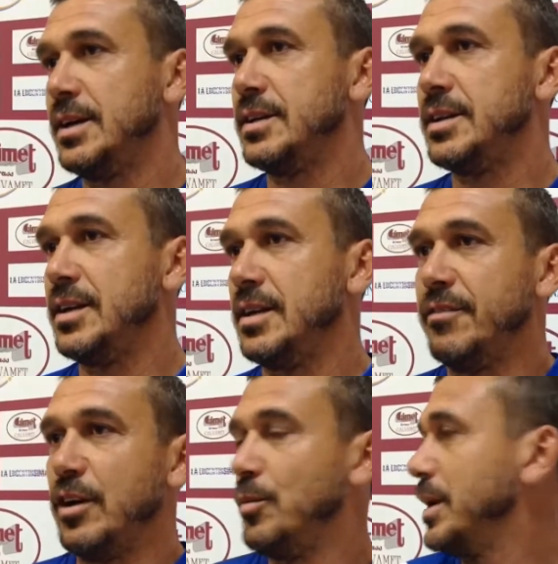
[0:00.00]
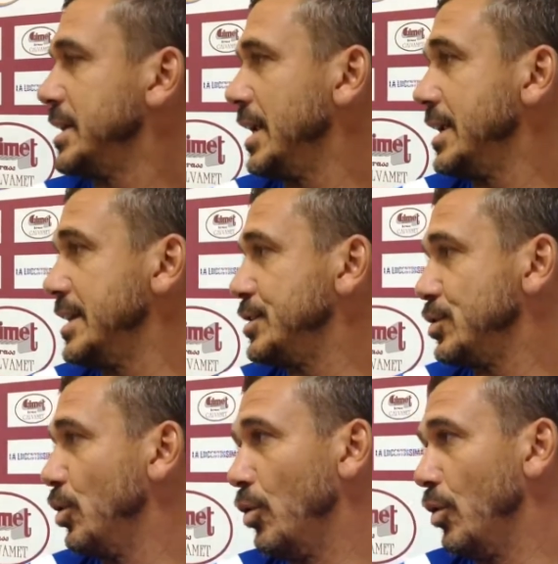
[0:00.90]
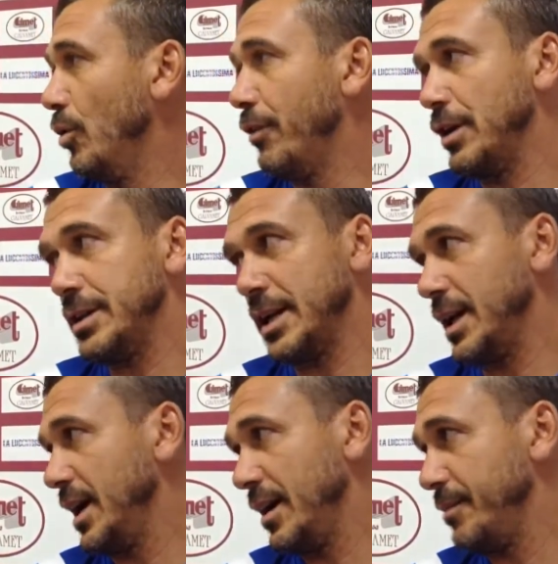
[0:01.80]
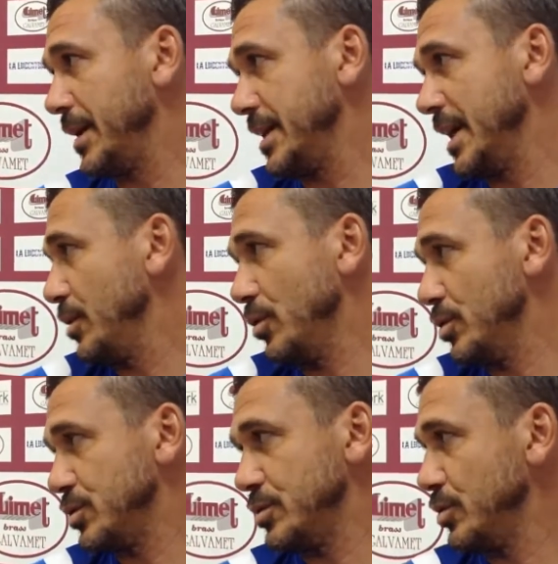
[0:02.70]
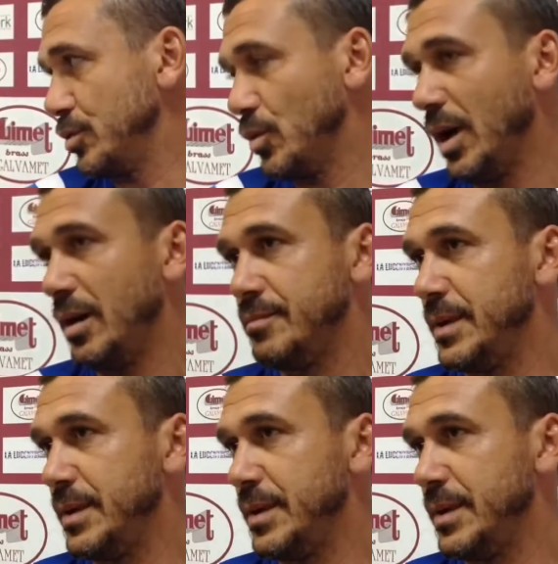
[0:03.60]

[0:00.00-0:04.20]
di farlo partire all'inizio o farlo entrare a parte in corso, tutto qua.